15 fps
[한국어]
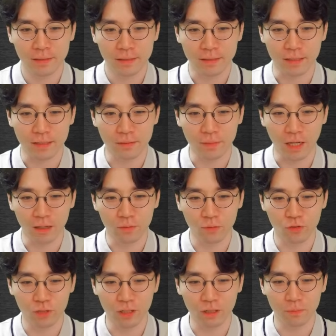자, 지금 다음
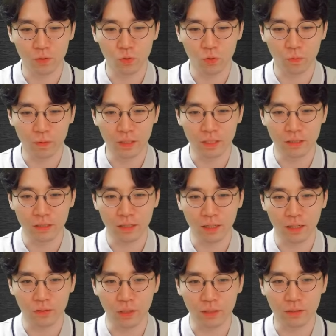수에 비숍이
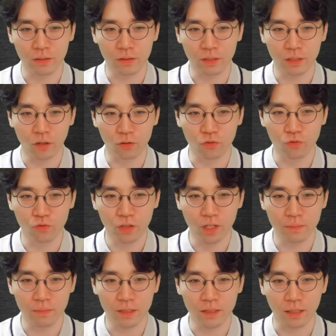E3칸 나서 와이 어두운
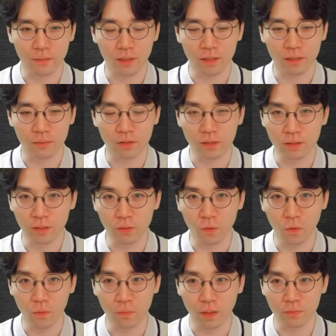칸만 잡게 되면
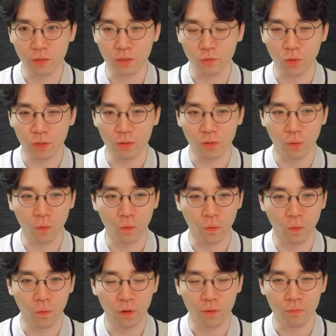그대로 마무리가 되는
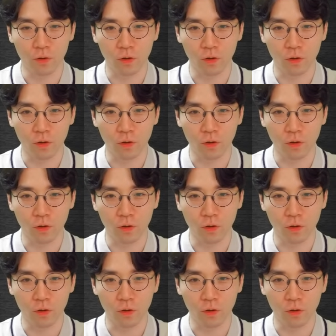거고 뭐